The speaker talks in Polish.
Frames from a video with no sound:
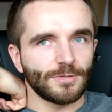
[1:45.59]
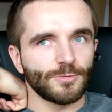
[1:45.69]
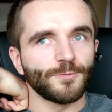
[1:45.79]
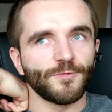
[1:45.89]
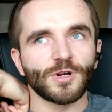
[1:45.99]

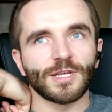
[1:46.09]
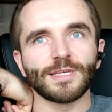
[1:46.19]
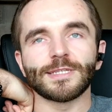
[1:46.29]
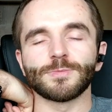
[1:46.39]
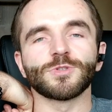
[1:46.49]
lub w ogóle
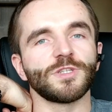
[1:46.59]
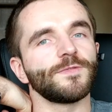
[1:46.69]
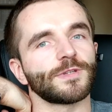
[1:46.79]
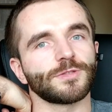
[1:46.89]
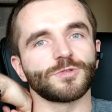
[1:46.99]
jest
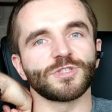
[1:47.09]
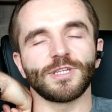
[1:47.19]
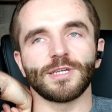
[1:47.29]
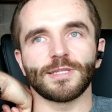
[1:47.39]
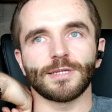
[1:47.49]
możliwe rozróżnienie